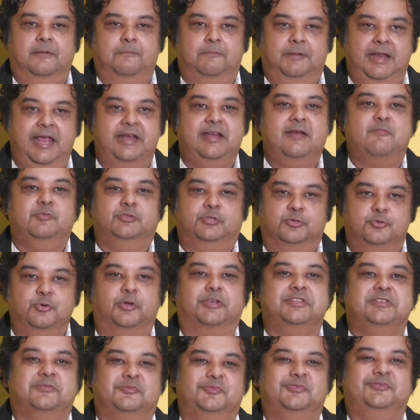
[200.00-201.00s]
প্ল্যানের মধ্যে
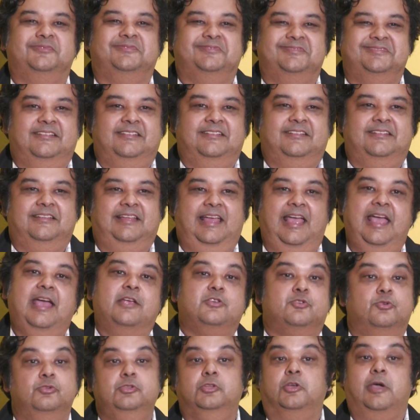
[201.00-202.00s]
ঢুকে যাবো হ্যাঁ
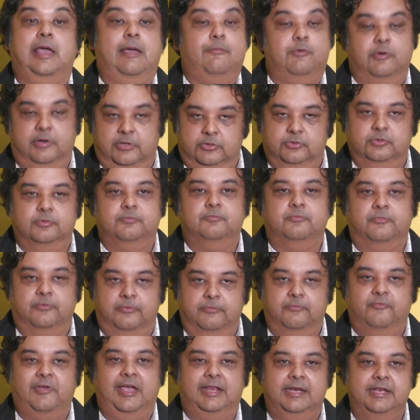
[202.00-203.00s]
শুনতে হয় হ্যাঁ, এবং এটা তো
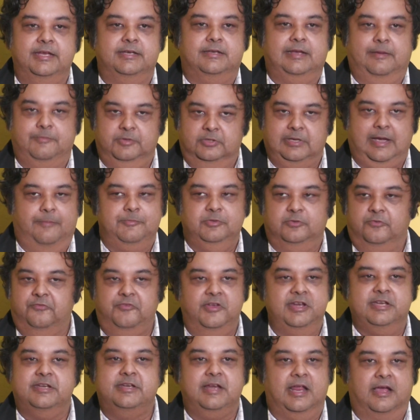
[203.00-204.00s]
ভ্যালিড আমি তো আমি তো
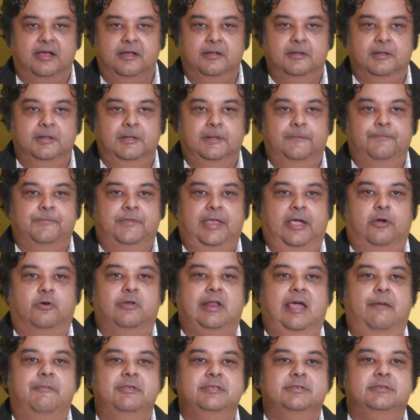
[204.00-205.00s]
ফিট না এখন
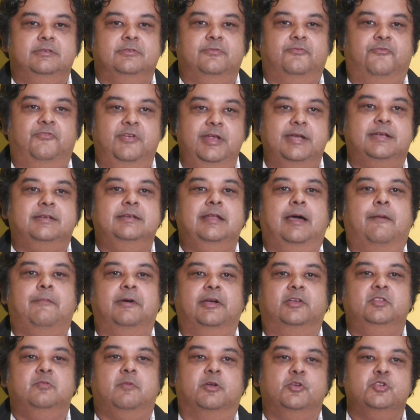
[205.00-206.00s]
আমি ফিট না
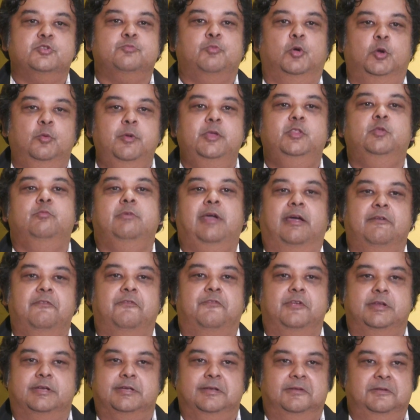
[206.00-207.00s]
আমাকে তো মানুষ বলবেই তুমি
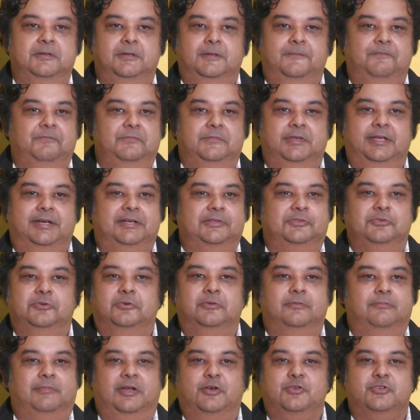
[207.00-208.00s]
আনফিট এটা তো
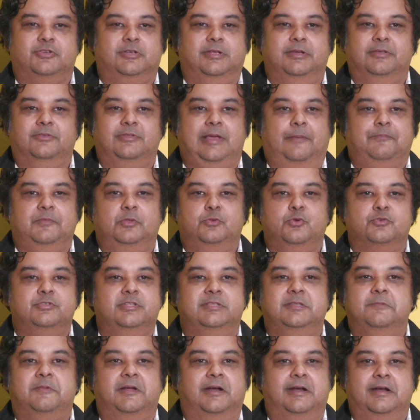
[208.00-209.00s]
মানুষকে আপনি দোষ
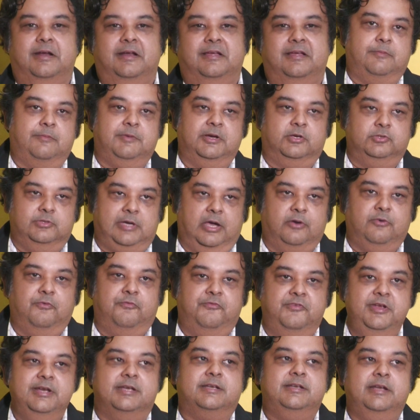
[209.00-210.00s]
দিতে পারেন আমাকে তো আরও
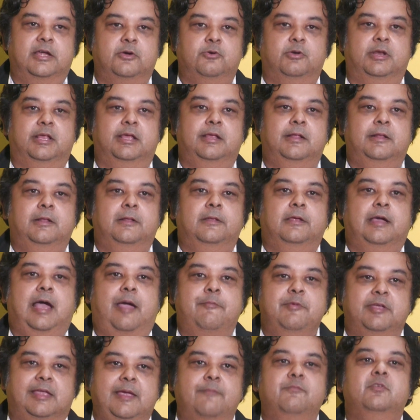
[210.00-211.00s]
ফিট না হলে
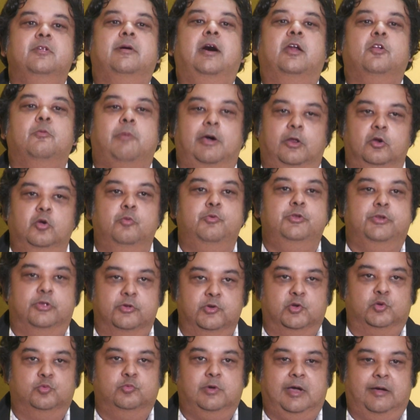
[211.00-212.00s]
আমি কেমনে আরও ভালো
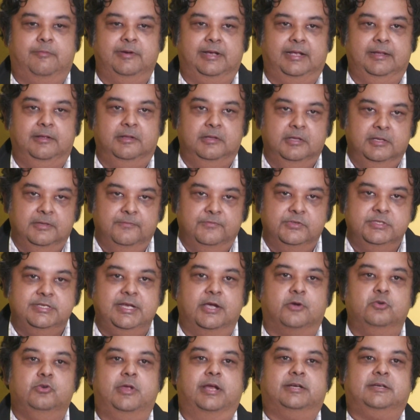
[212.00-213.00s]
অভিনয় করবো আমাকে যে
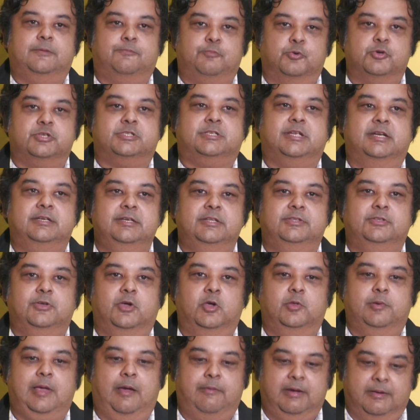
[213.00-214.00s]
কোনো একটা পোস্টার নিতে
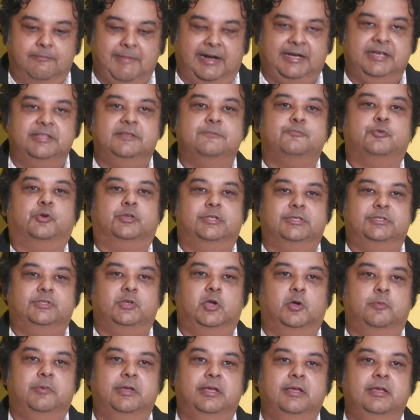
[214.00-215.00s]
হবে আমাকে মাটিতে পড়ে যেতে
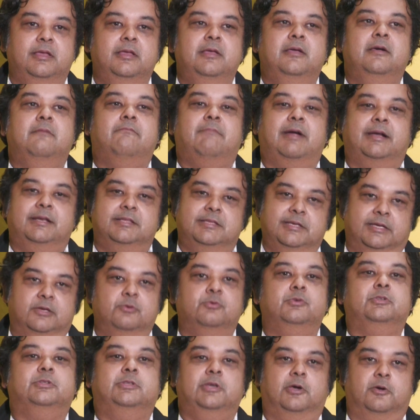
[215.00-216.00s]
হবে মাটি থেকে
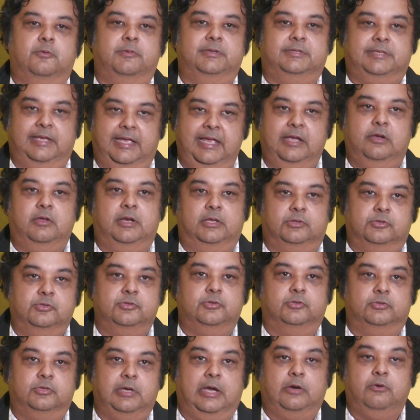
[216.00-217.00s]
উঠতে হবে তাই এগুলো তো
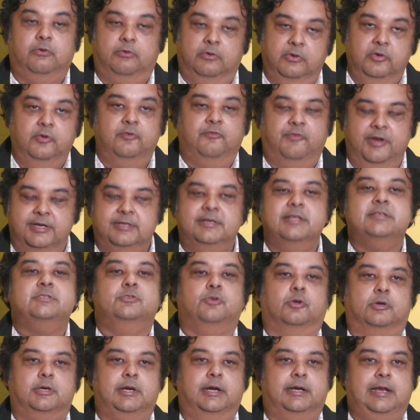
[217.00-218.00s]
কিন্তু আরও ফিটনেস
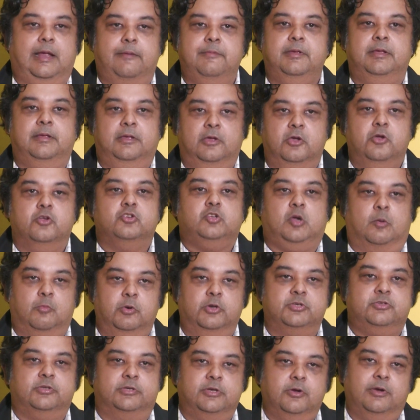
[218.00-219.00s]
দরকার আমি
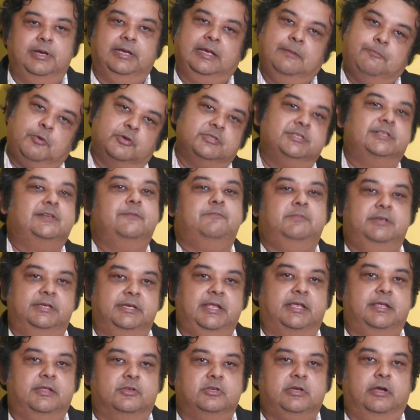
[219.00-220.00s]
সমালোচনাগুলোকে পজিটিভলি
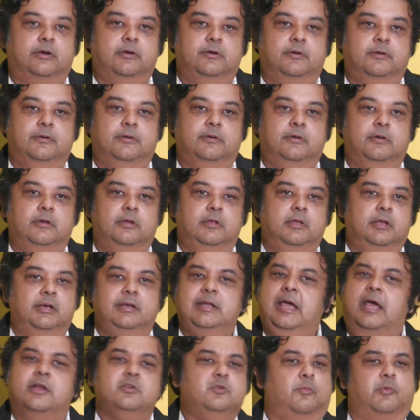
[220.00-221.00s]
নিই
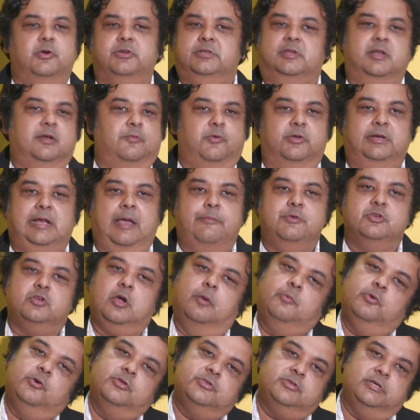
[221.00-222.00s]
না না মন খারাপ হয় না আমি
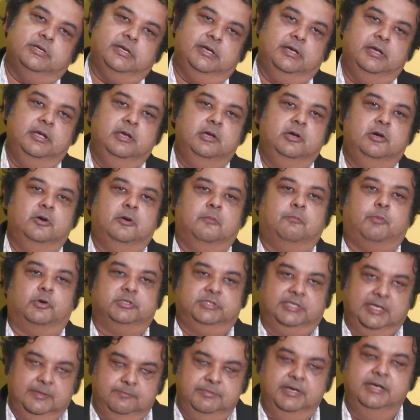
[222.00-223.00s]
সমালোচনা
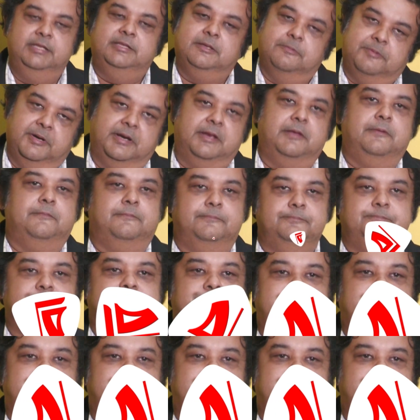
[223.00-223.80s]
পজিটিভ নিতে পারি